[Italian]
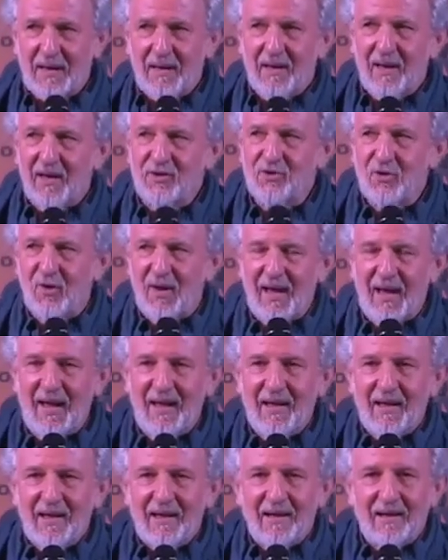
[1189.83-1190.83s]
e
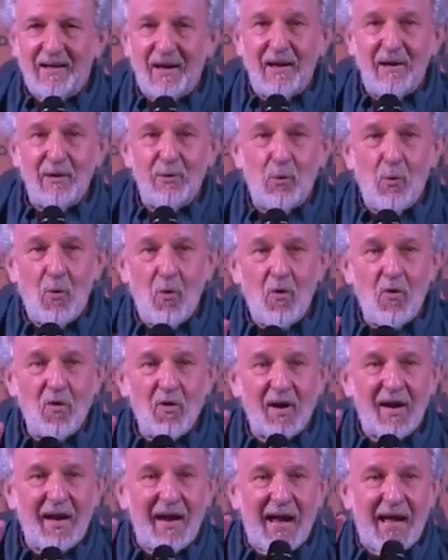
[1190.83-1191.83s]
cioè che il
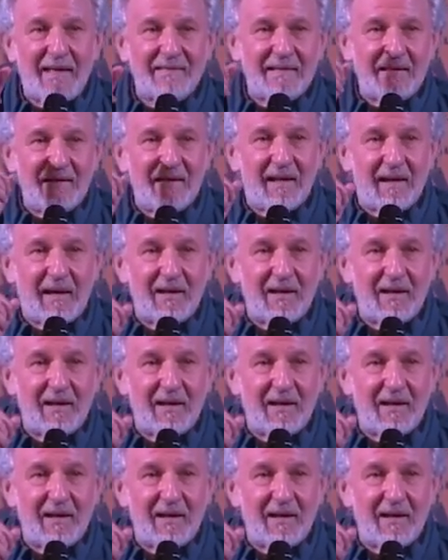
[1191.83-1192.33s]
cuore ha delle